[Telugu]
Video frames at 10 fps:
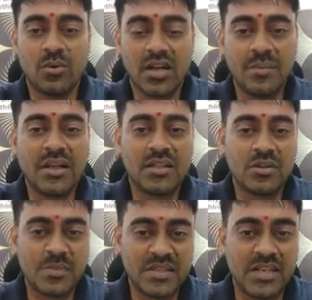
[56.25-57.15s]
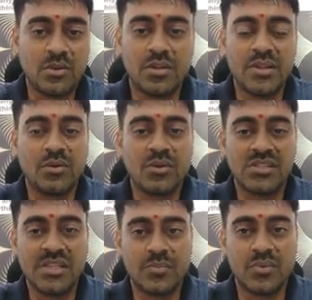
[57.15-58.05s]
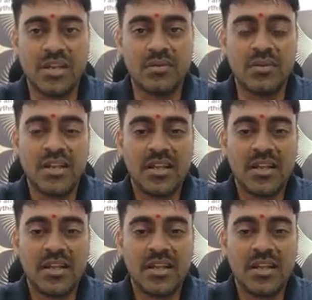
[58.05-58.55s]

ఒకటి మాత్రం స్పెషల్ కొంతమంది కోసం చెప్తున్నాను